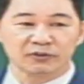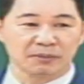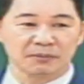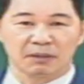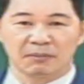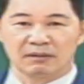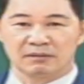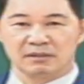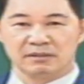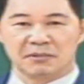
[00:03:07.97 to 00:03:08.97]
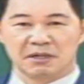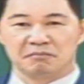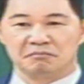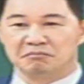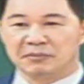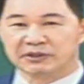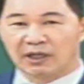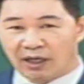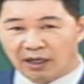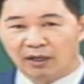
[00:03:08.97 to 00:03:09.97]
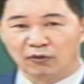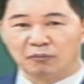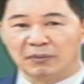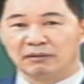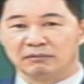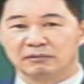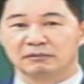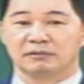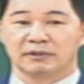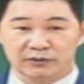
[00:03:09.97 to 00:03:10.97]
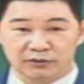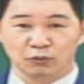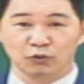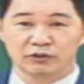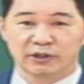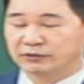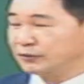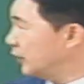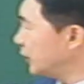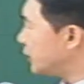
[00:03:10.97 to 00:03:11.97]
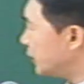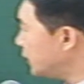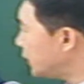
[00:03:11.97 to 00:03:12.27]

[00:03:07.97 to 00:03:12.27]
압니까? 막, 막, 뭐잘 나가고 막, 그게 성공인 줄 알았어요. 그렇지